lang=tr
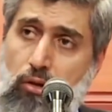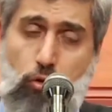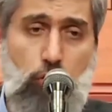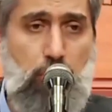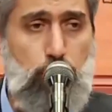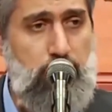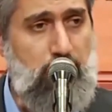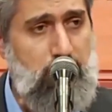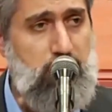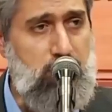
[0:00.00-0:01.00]
öyle güzel
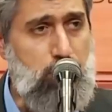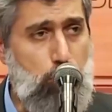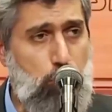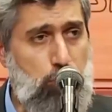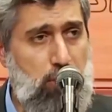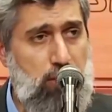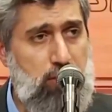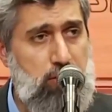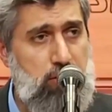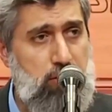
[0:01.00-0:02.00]
atın ki
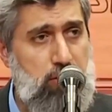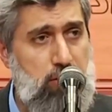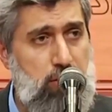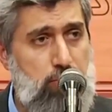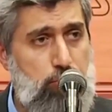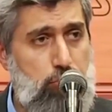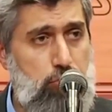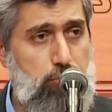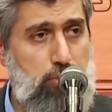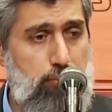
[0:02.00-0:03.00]
okları
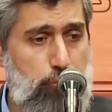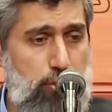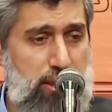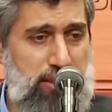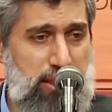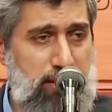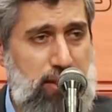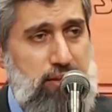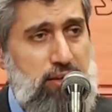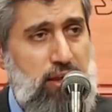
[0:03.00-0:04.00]
bunun tam böyle
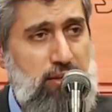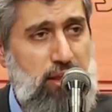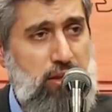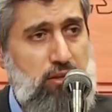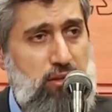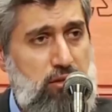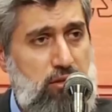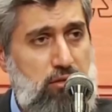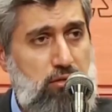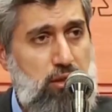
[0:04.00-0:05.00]
kenarından geçsin.
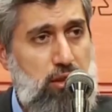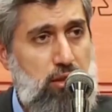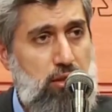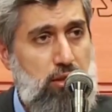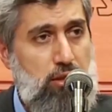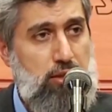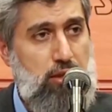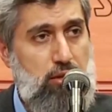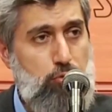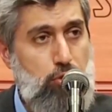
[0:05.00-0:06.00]

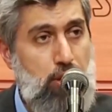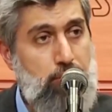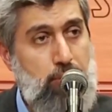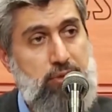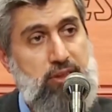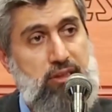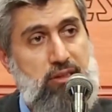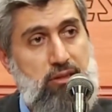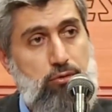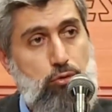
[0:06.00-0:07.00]
Sanki
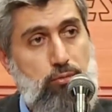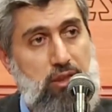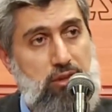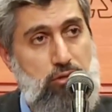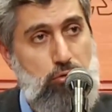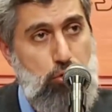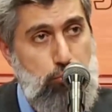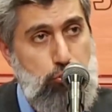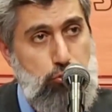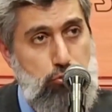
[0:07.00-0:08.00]
vuramamışsınız, vurmak
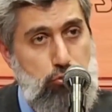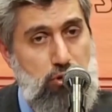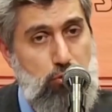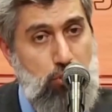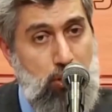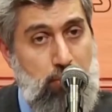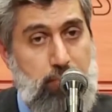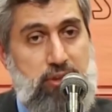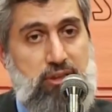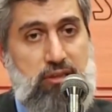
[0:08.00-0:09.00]
istiyormuşsunuz da
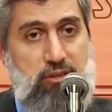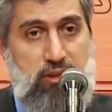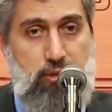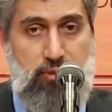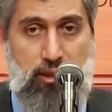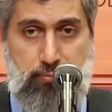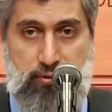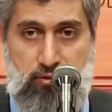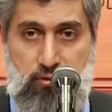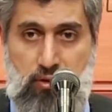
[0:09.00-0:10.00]
vuramamışsınız gibi
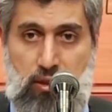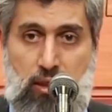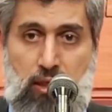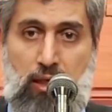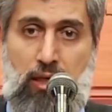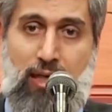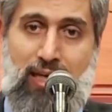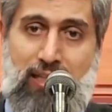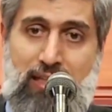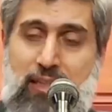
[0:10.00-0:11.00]
yapın.''
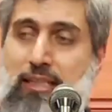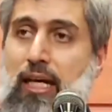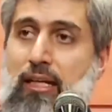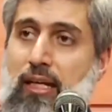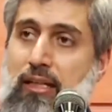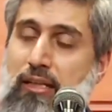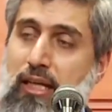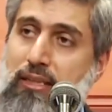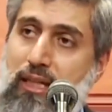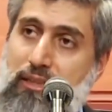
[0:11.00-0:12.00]
elinin
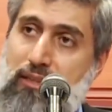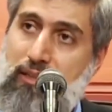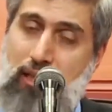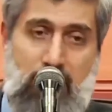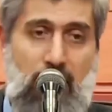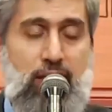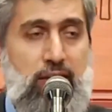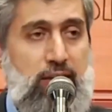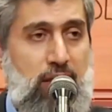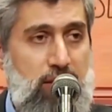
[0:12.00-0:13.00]
kenarından geçsin,
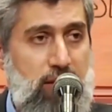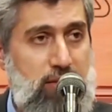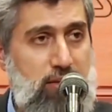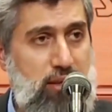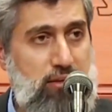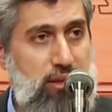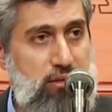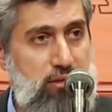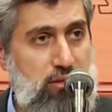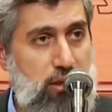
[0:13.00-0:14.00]
ayağının kenarından
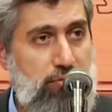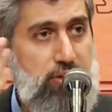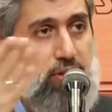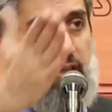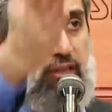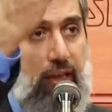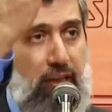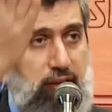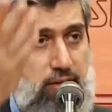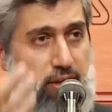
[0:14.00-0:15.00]
geçsin, kafasının
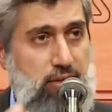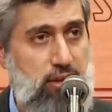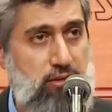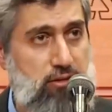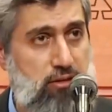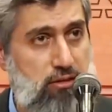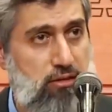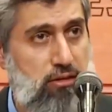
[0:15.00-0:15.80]
kenarından geçsin.